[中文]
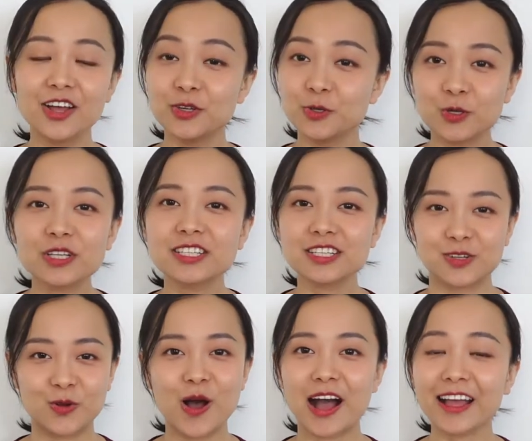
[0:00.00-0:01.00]
说
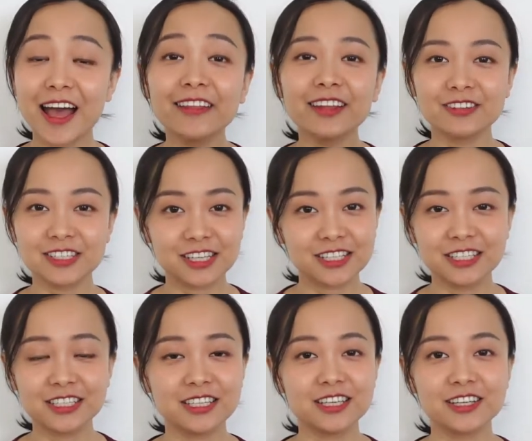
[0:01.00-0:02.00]
实话，看到这个
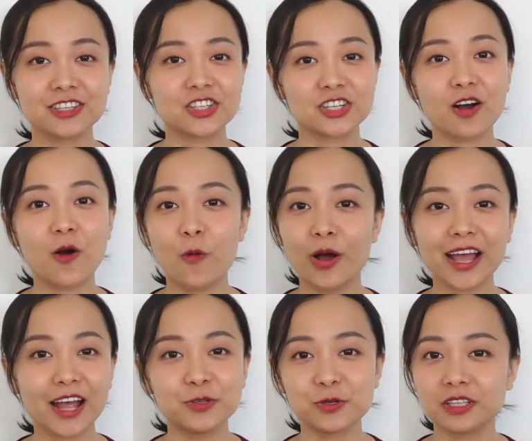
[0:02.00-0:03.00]
提议的时候，我
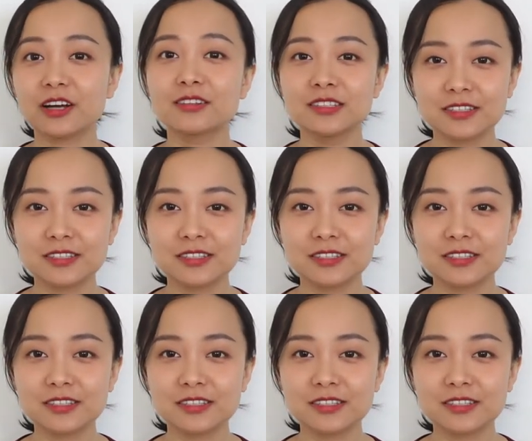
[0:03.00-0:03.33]
感觉到。